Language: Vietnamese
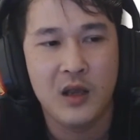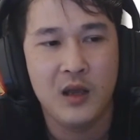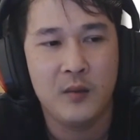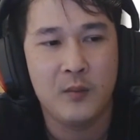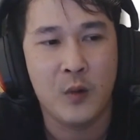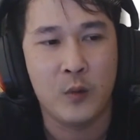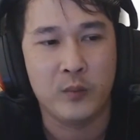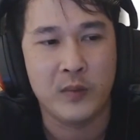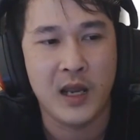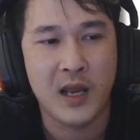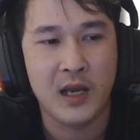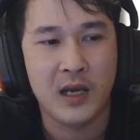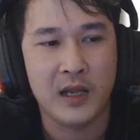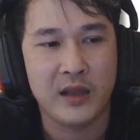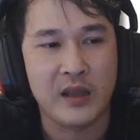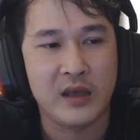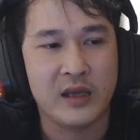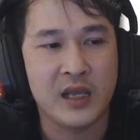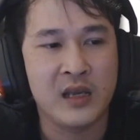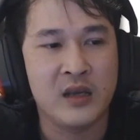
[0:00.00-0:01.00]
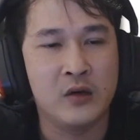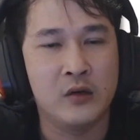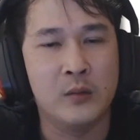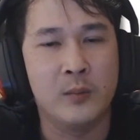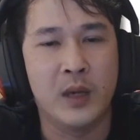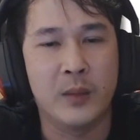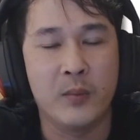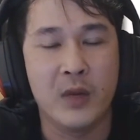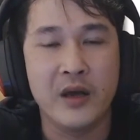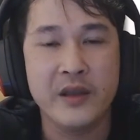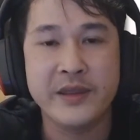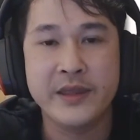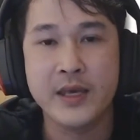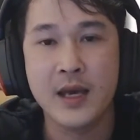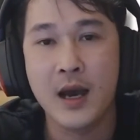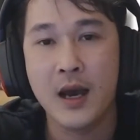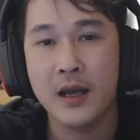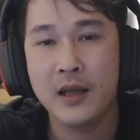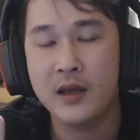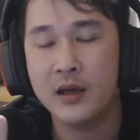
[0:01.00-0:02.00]
một d là những cái người mà mới
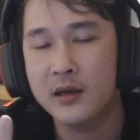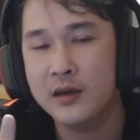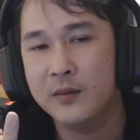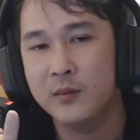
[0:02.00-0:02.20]
chơi á